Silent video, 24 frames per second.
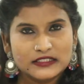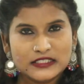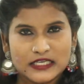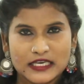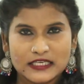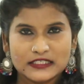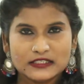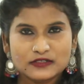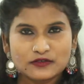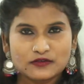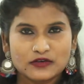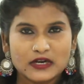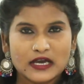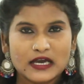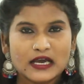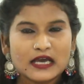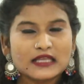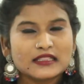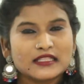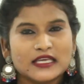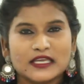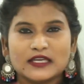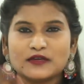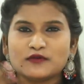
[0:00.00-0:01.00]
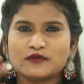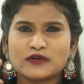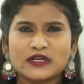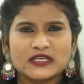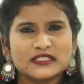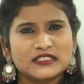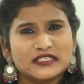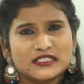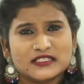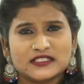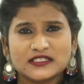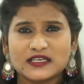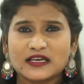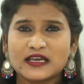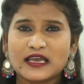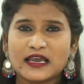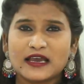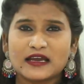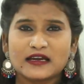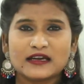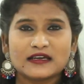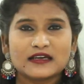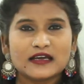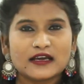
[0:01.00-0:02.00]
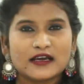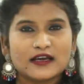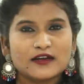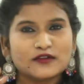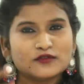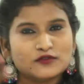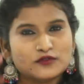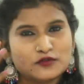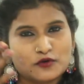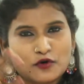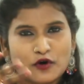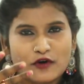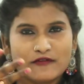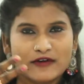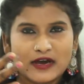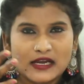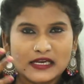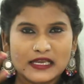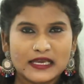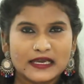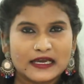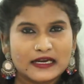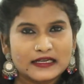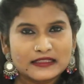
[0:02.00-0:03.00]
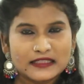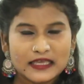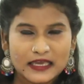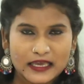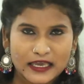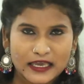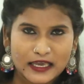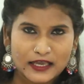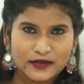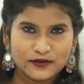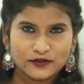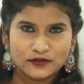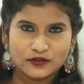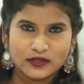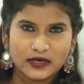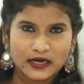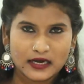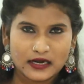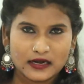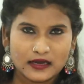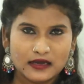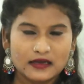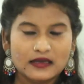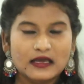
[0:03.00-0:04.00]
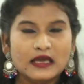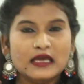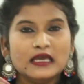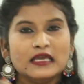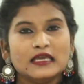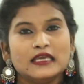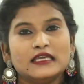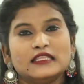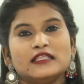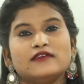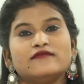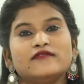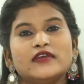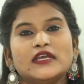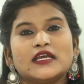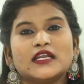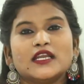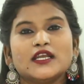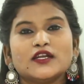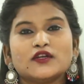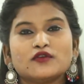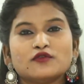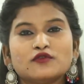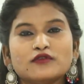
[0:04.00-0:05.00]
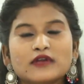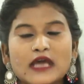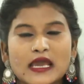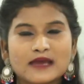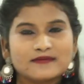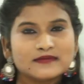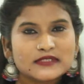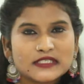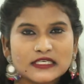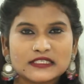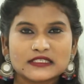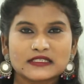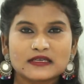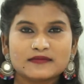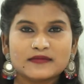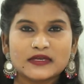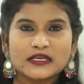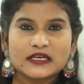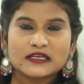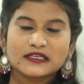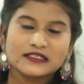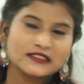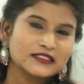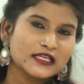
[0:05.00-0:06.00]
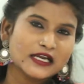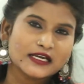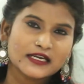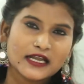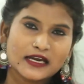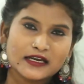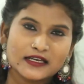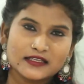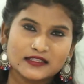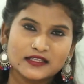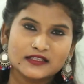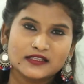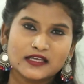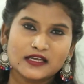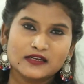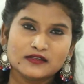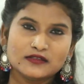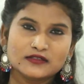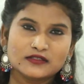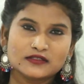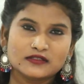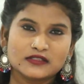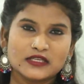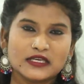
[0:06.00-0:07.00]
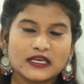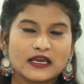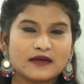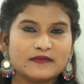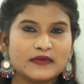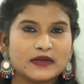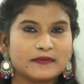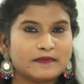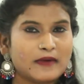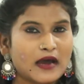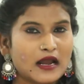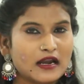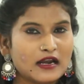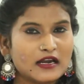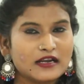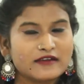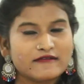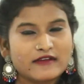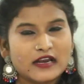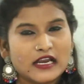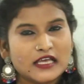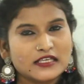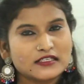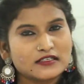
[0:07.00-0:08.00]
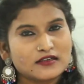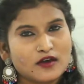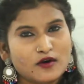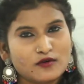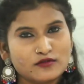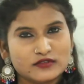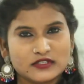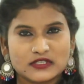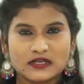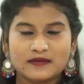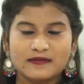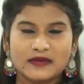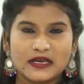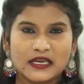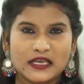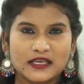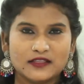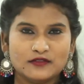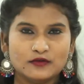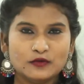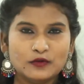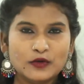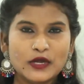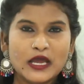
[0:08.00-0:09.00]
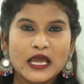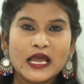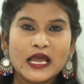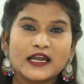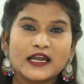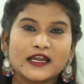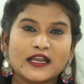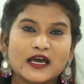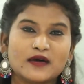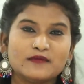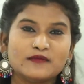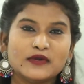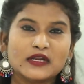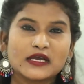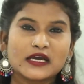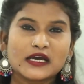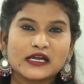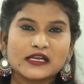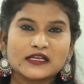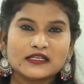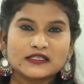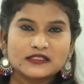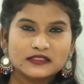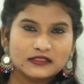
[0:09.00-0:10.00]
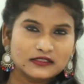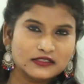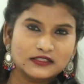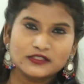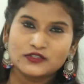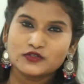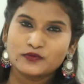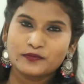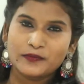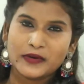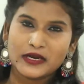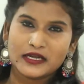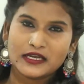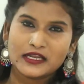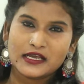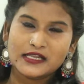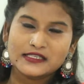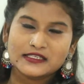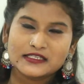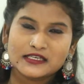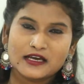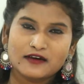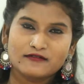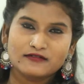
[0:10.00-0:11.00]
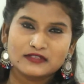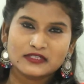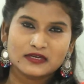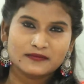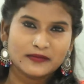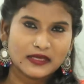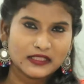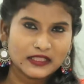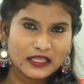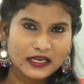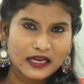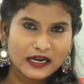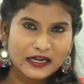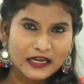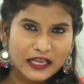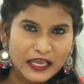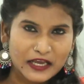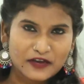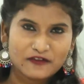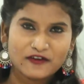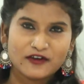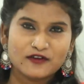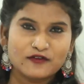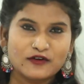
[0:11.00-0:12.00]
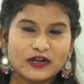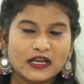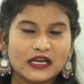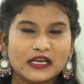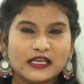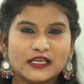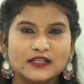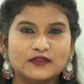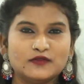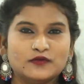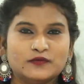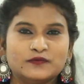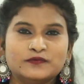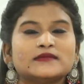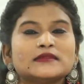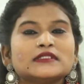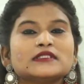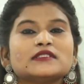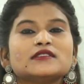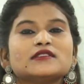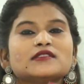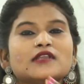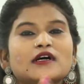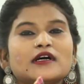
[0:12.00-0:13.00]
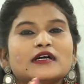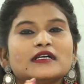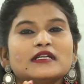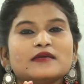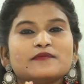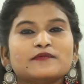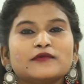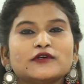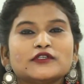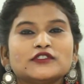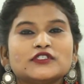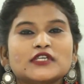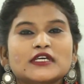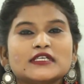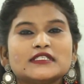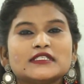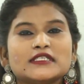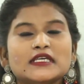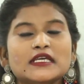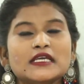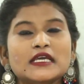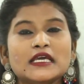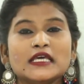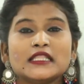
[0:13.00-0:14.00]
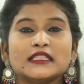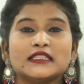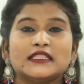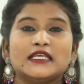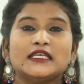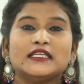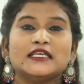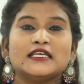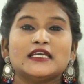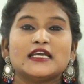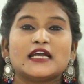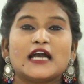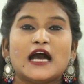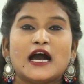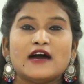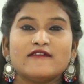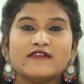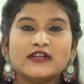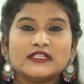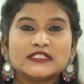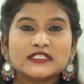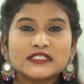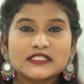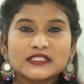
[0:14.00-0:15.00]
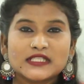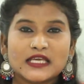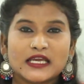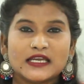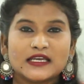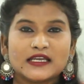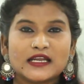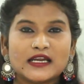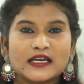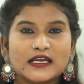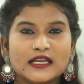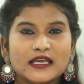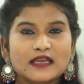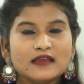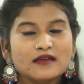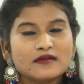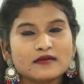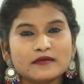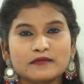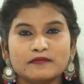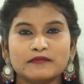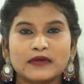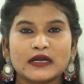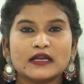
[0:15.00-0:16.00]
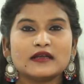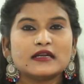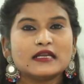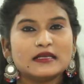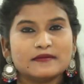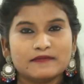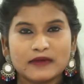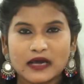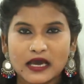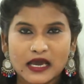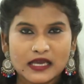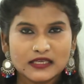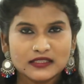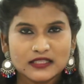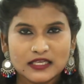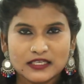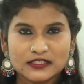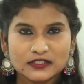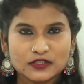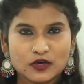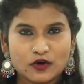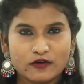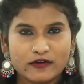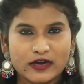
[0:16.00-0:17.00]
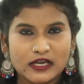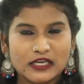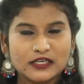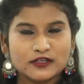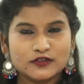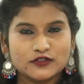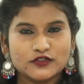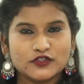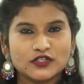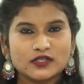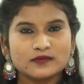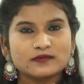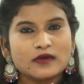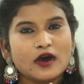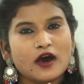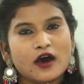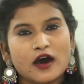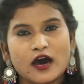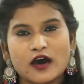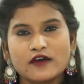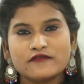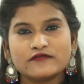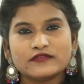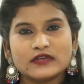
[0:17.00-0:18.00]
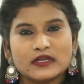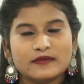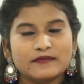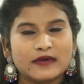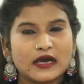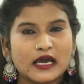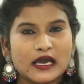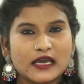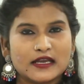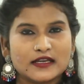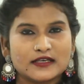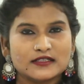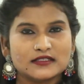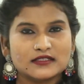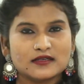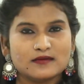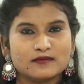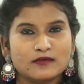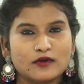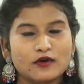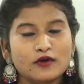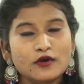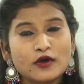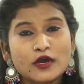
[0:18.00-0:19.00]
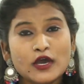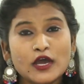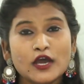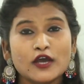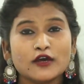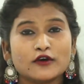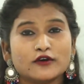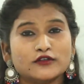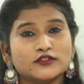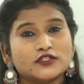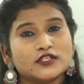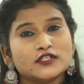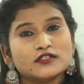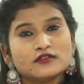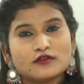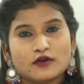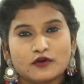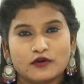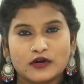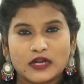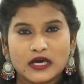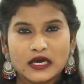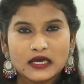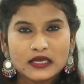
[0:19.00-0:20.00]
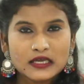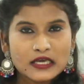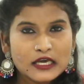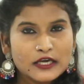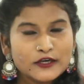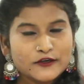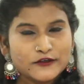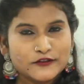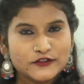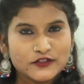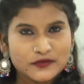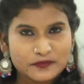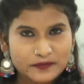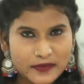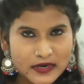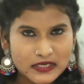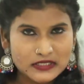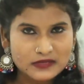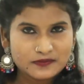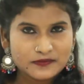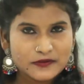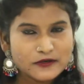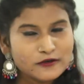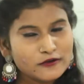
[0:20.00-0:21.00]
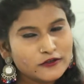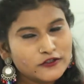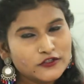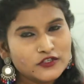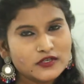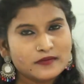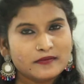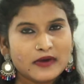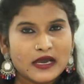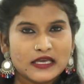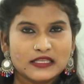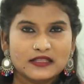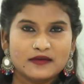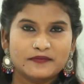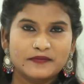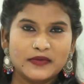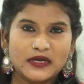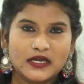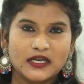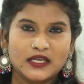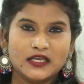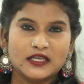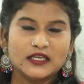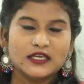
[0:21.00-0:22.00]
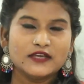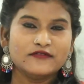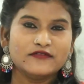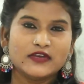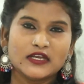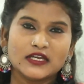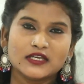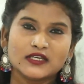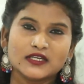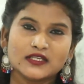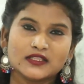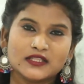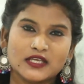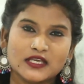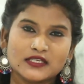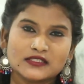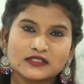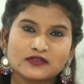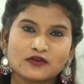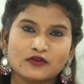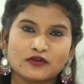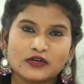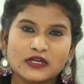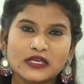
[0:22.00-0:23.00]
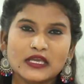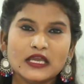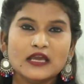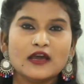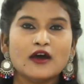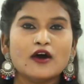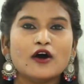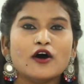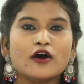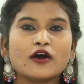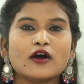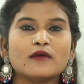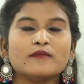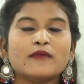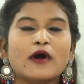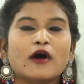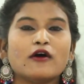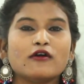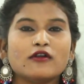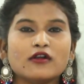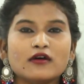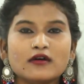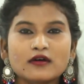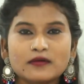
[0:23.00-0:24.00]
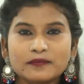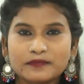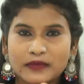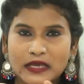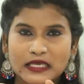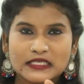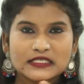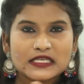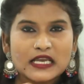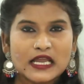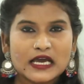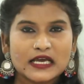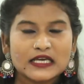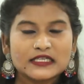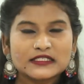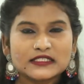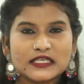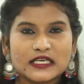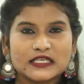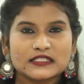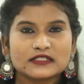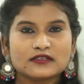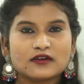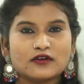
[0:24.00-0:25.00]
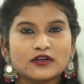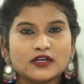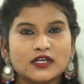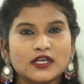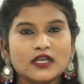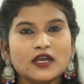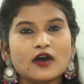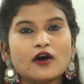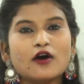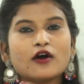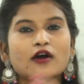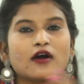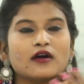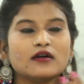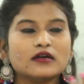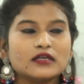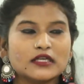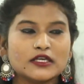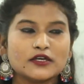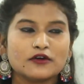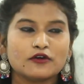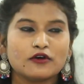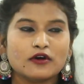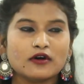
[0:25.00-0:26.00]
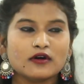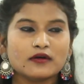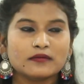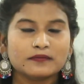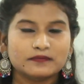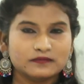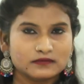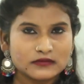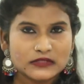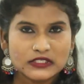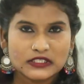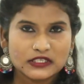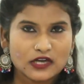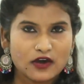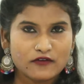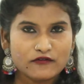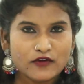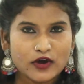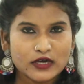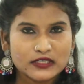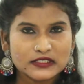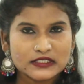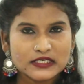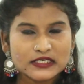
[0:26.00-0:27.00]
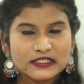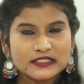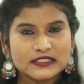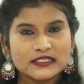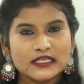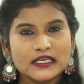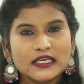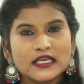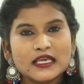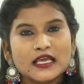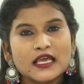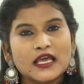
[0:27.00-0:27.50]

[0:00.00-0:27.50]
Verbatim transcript: చేసుకున్నాక దీన్ని కూడా జిగ్జాగ్ ఎక్కడంటే అక్కడ రుద్దుకోవాలి ఎక్కడైతే హెయిర్ ఉందో అక్కడ ఇది వీక్లీ టూ టైమ్స్ చేస్తే మీకు రిజల్ట్ అనేది తెలుస్తుంది ఇంకా మీరు పార్లర్కి వెళ్ళాల్సిన అవసరమే లేదు డబ్బులు ఖర్చు పెట్టాల్సిన అవసరం అంతకంటే ఎక్కువ కూడా లేదు థర్డ్ టిప్ వచ్చేసి దీనికి కావాల్సింది ఏంటంటే మన నిమ్మకాయ తీసుకోవాలి కొంచెం హాఫ్ నిమ్మకాయ రసంలో కొంచెం సోడా కొంచెం పసుపు కొంచెం మైదాపిండి ఈ వీటిని తీసుకొని ఒక బౌల్లో పేస్ట్ లాగా చేసుకొని ఒక ఇంకో స్టవ్ ఆన్ చేసి